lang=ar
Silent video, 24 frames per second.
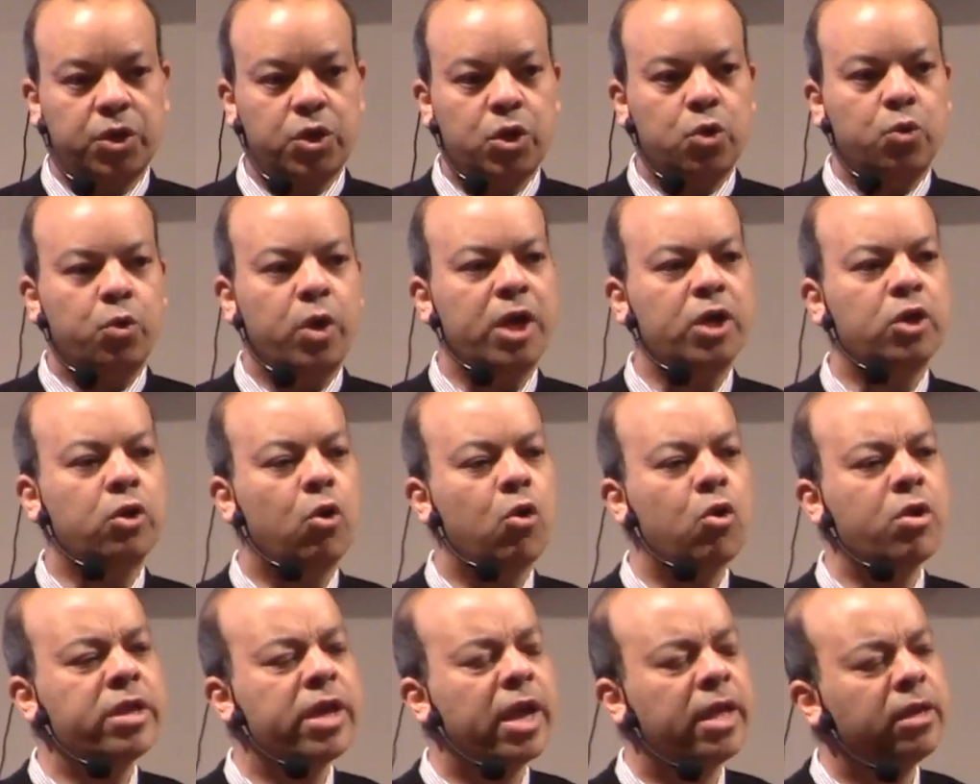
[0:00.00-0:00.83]
واحنا
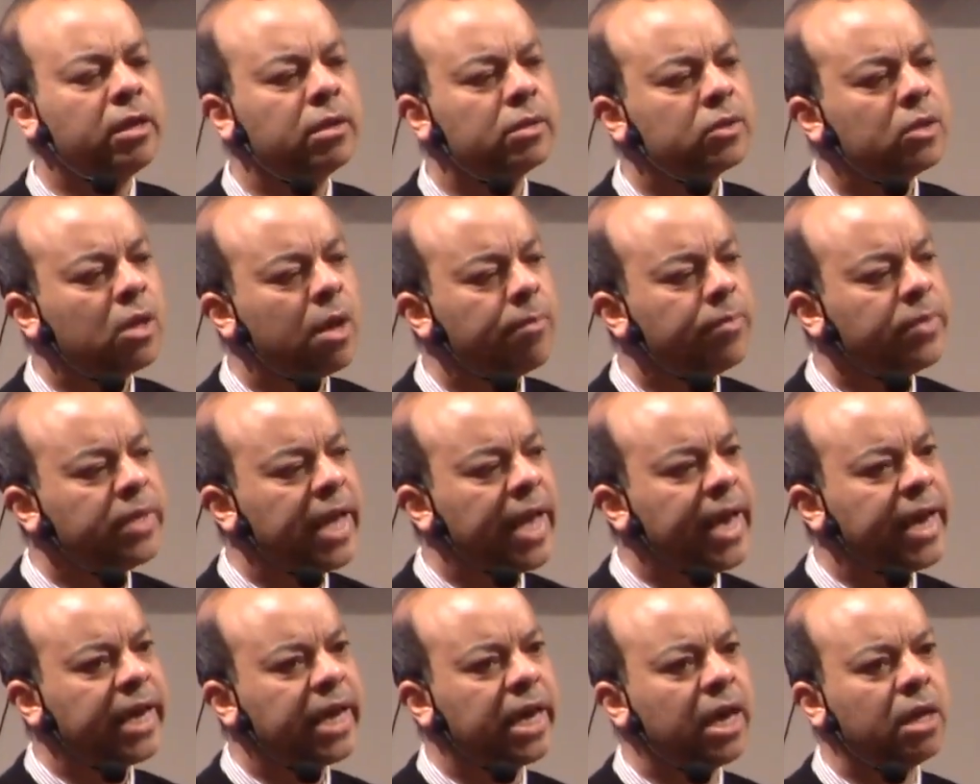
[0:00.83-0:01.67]
قلنا النظام ده
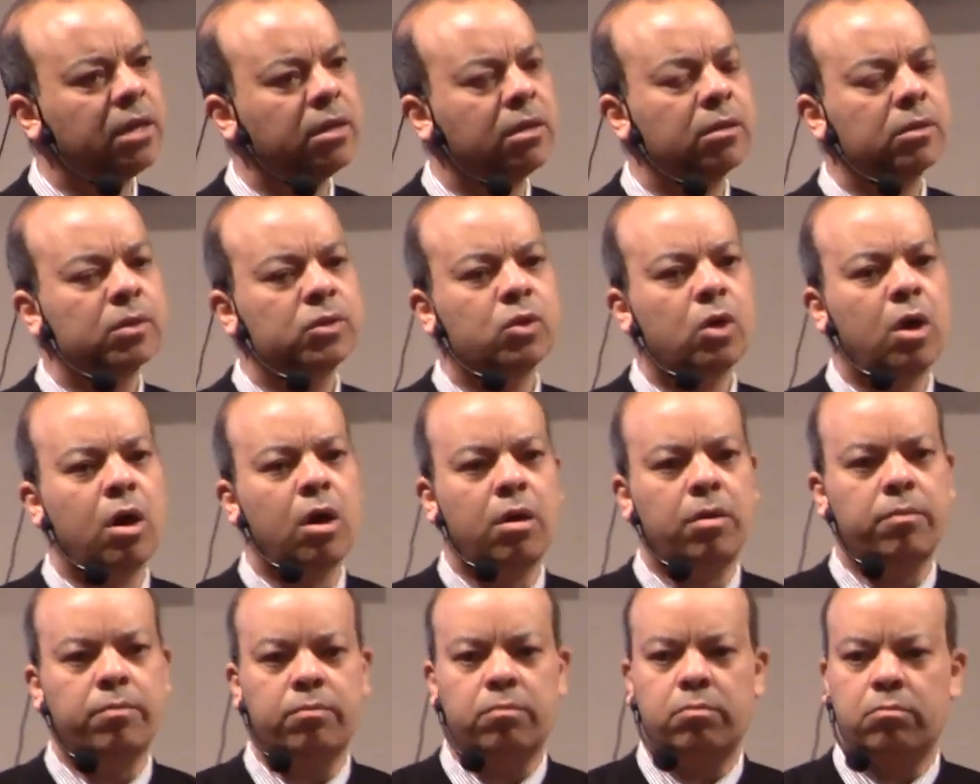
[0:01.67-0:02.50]
كان
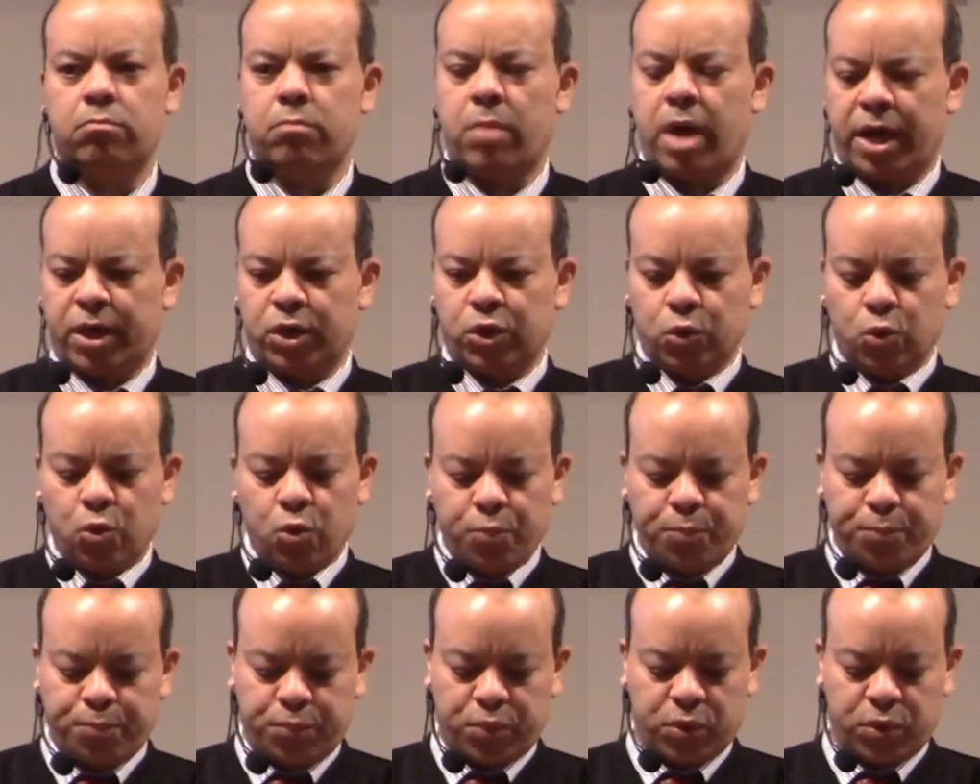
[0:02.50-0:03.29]
نظام معيوب